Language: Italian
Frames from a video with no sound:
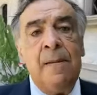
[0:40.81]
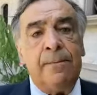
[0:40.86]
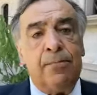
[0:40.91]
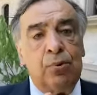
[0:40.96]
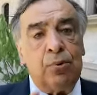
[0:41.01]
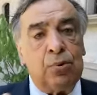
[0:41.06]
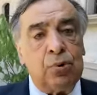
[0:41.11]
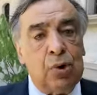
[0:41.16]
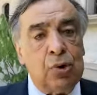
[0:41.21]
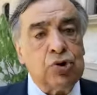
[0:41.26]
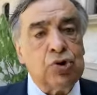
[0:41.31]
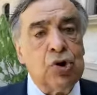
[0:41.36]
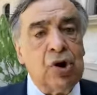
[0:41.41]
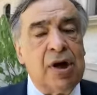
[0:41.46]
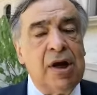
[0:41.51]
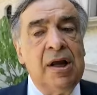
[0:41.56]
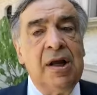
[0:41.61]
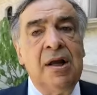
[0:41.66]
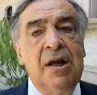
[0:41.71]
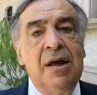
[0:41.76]
piuttosto
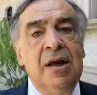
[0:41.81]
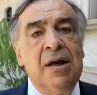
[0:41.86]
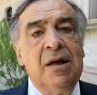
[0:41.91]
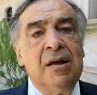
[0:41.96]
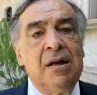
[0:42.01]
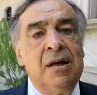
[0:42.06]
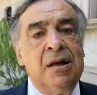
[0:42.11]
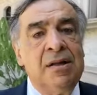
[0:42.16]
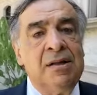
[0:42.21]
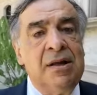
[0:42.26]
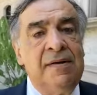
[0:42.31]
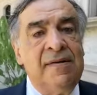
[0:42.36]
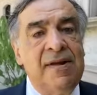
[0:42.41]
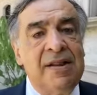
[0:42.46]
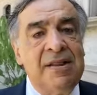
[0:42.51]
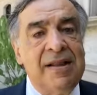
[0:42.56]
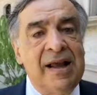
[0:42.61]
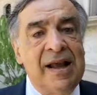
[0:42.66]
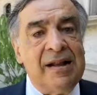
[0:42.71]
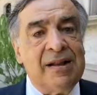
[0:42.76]
che eh, di
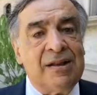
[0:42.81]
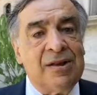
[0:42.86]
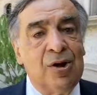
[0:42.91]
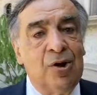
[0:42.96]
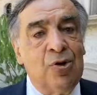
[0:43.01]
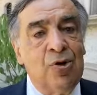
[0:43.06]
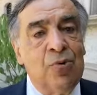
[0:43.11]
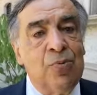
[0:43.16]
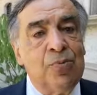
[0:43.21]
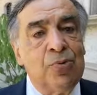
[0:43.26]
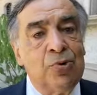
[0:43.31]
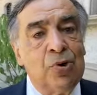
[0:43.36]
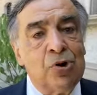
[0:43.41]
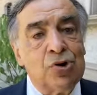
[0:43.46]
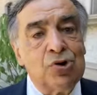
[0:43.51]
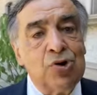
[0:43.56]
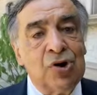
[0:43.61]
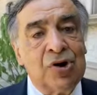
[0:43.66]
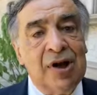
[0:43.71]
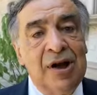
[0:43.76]
vendetta o
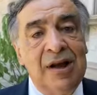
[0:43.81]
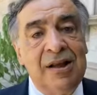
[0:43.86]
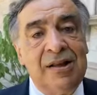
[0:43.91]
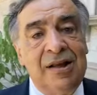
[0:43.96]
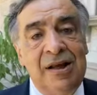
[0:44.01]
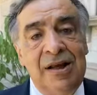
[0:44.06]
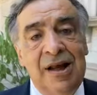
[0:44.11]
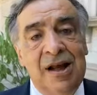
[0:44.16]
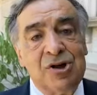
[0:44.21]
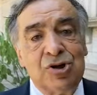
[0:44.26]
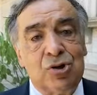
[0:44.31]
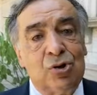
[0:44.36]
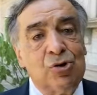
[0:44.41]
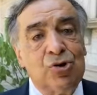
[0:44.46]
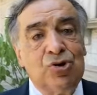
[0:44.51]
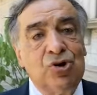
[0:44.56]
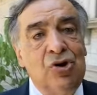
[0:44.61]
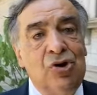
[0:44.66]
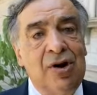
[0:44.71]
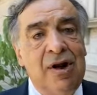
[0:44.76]
piuttosto che di
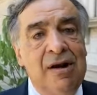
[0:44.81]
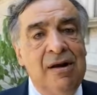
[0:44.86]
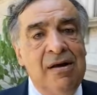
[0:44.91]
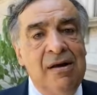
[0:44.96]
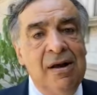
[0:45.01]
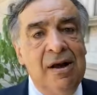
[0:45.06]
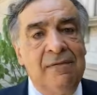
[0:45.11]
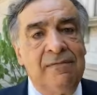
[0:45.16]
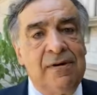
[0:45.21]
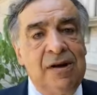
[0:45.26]
estorsione,